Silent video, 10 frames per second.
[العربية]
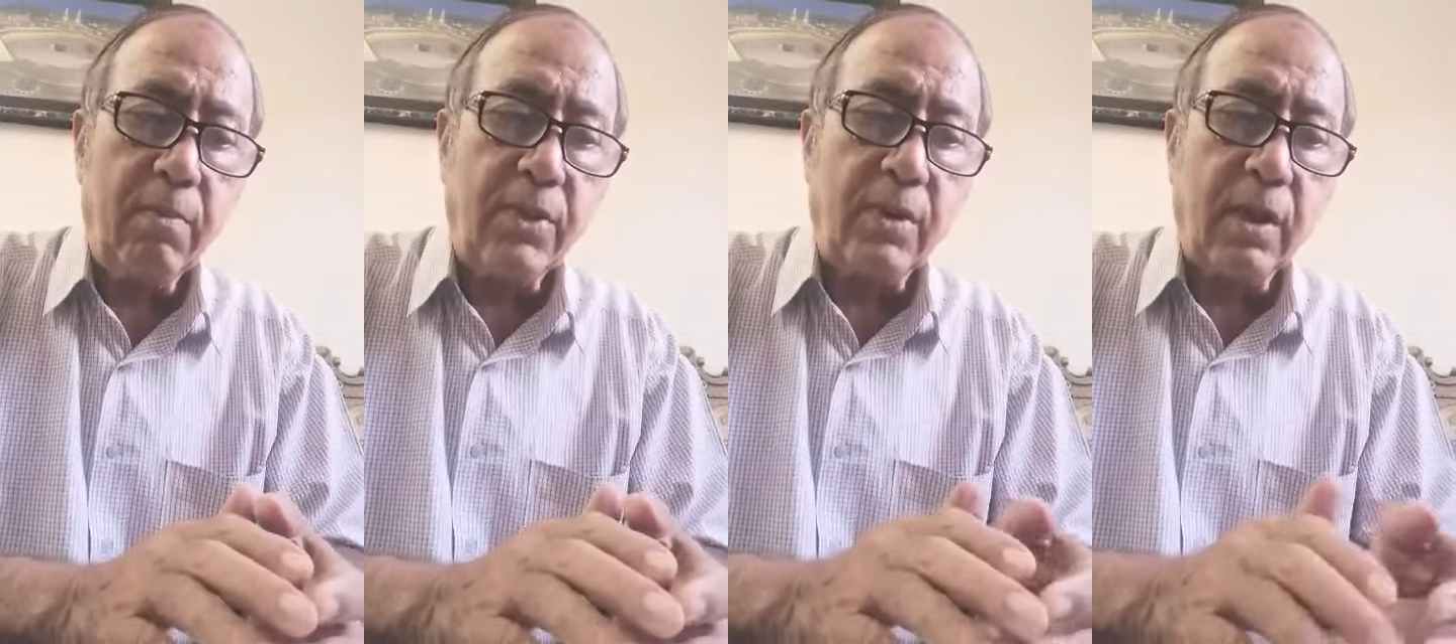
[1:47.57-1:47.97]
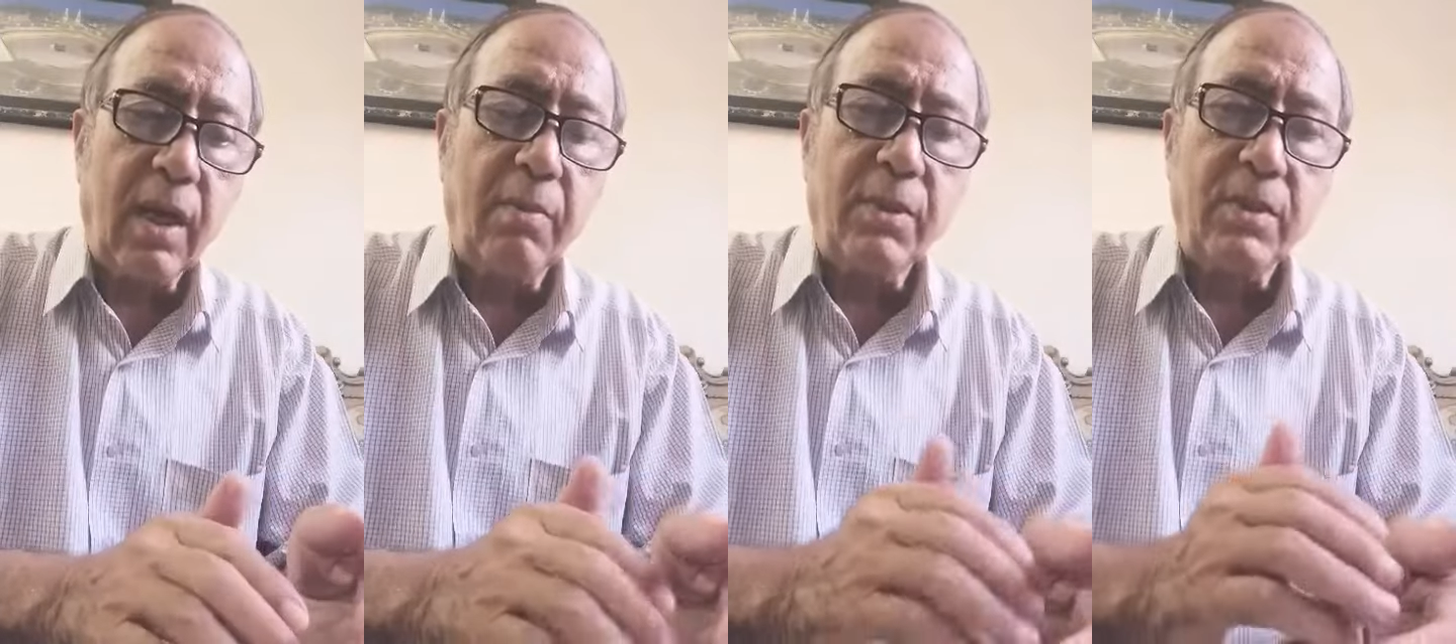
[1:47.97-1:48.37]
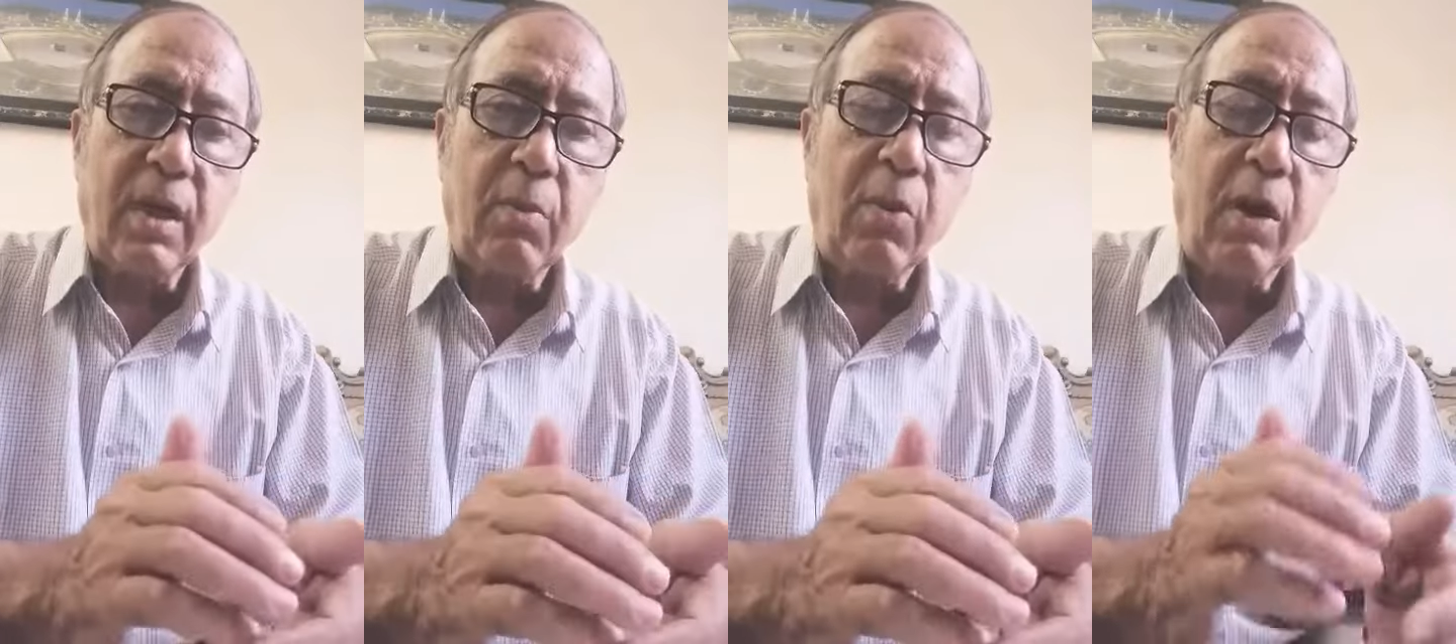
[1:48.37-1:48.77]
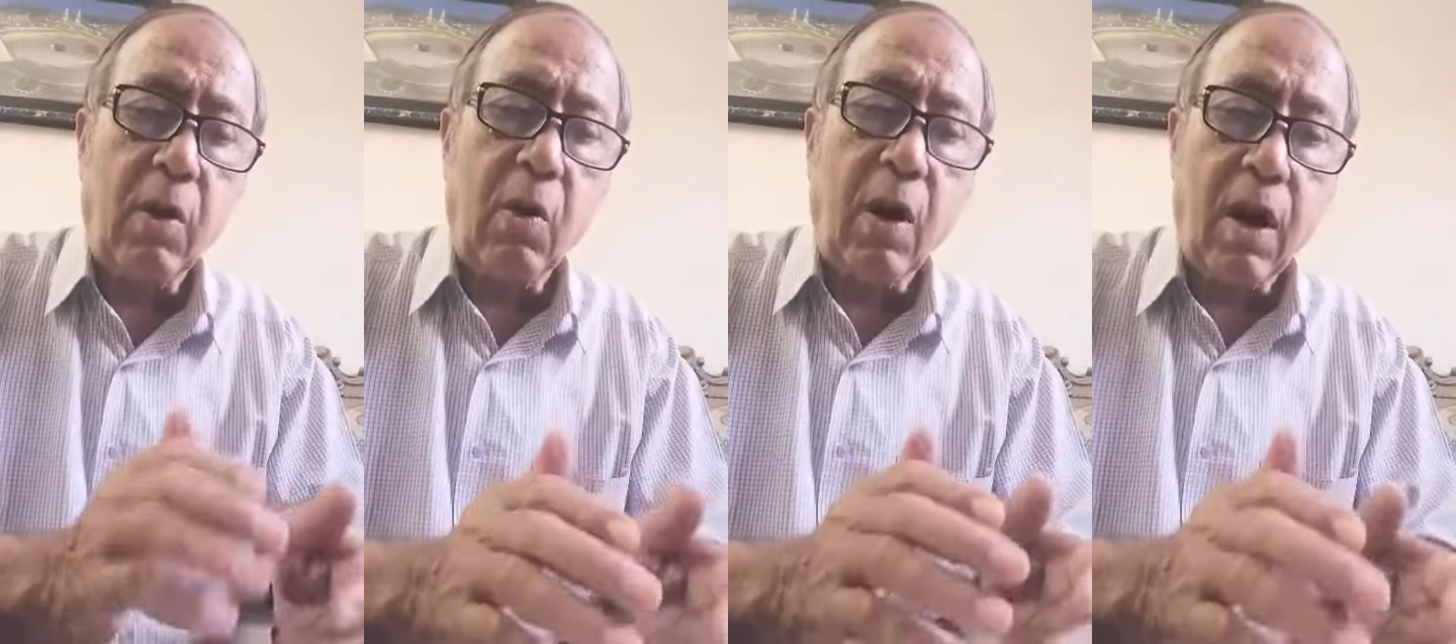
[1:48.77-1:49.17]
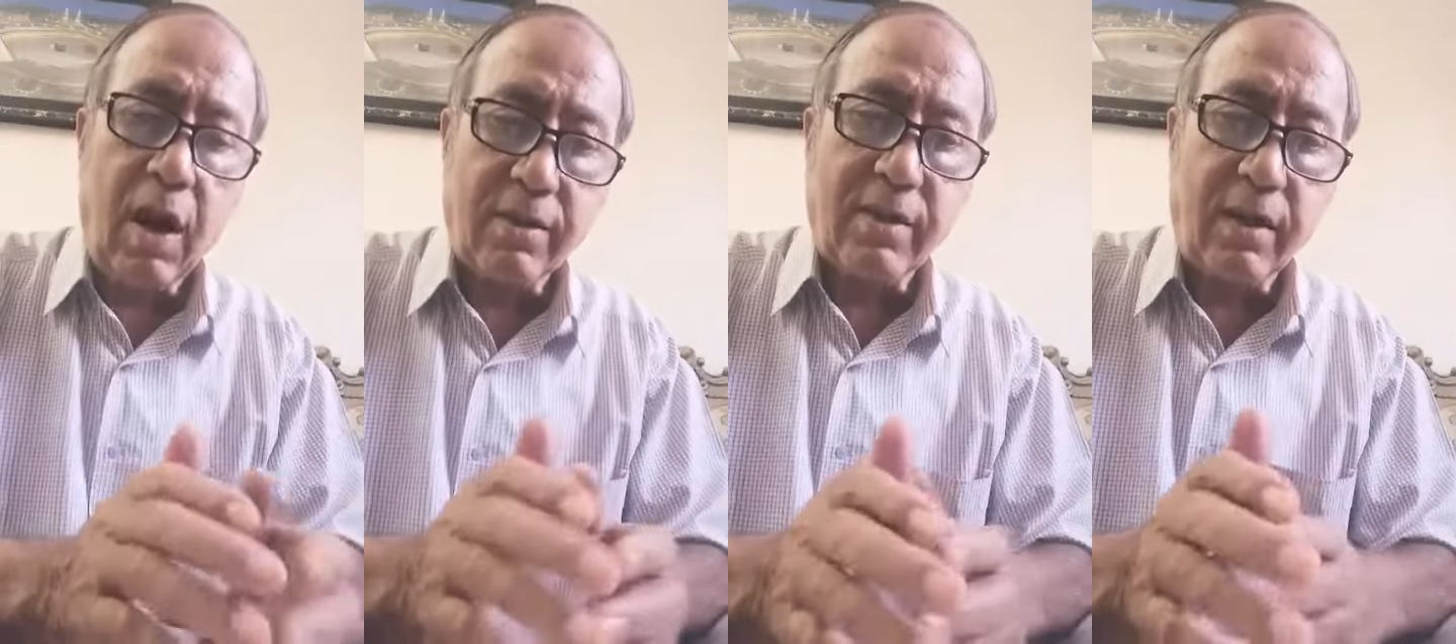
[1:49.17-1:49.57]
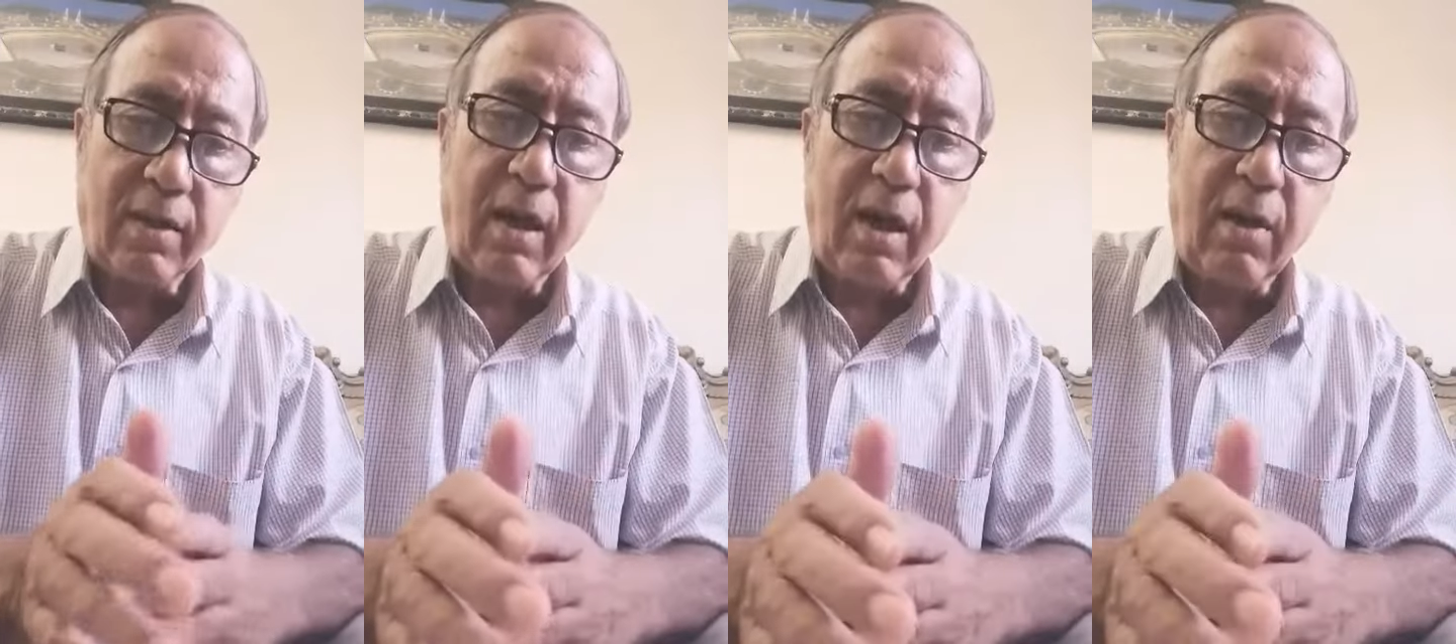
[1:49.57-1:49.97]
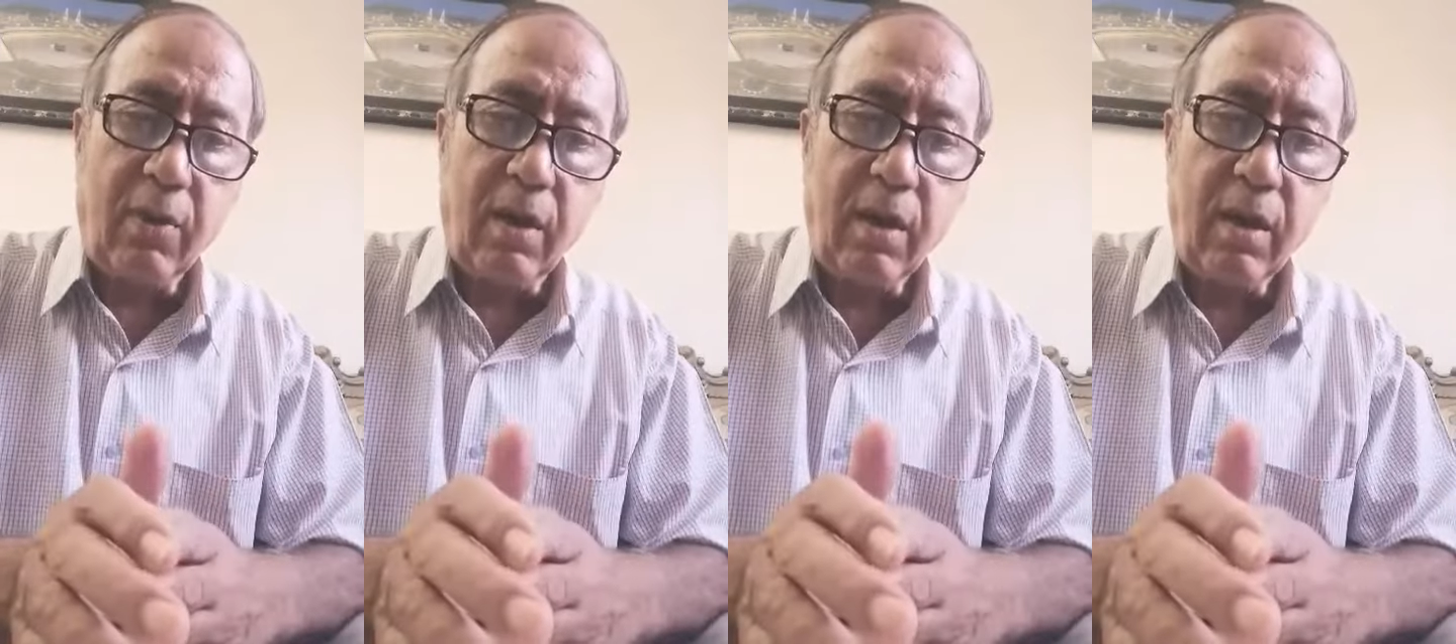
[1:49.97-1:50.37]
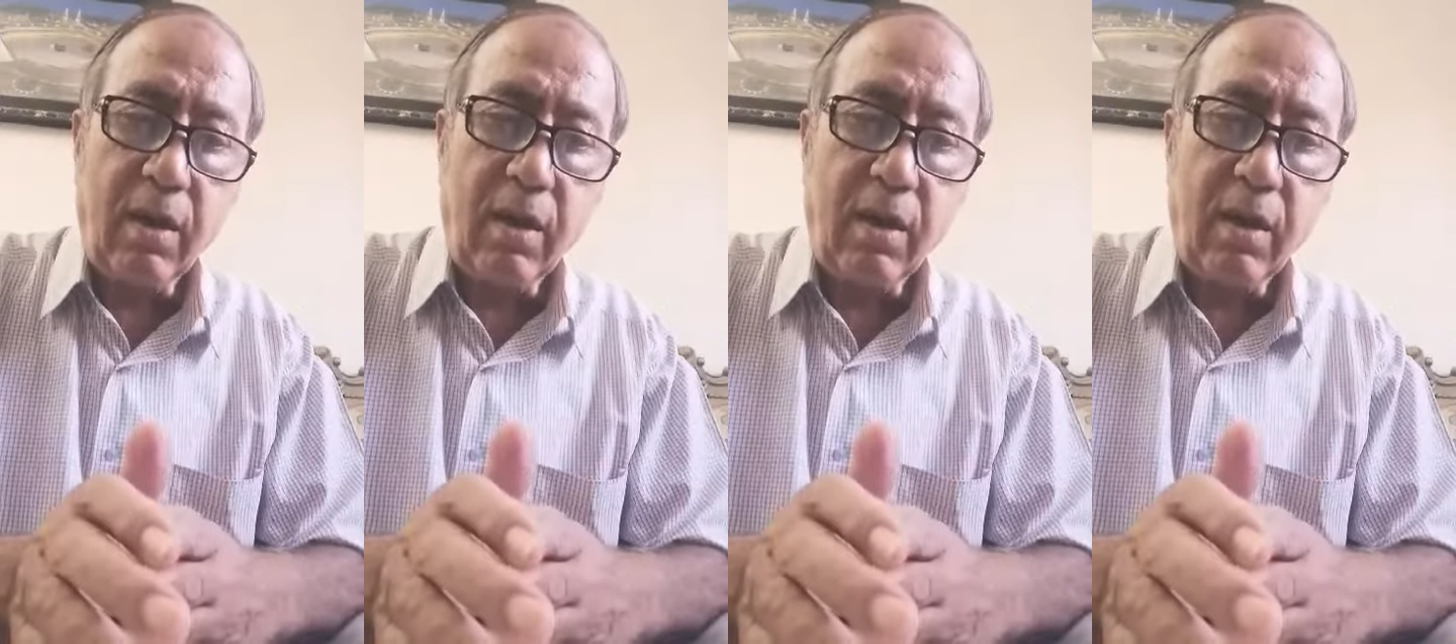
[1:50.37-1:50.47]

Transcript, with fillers: باستخدام الصابون اللي هو أصلا قلوي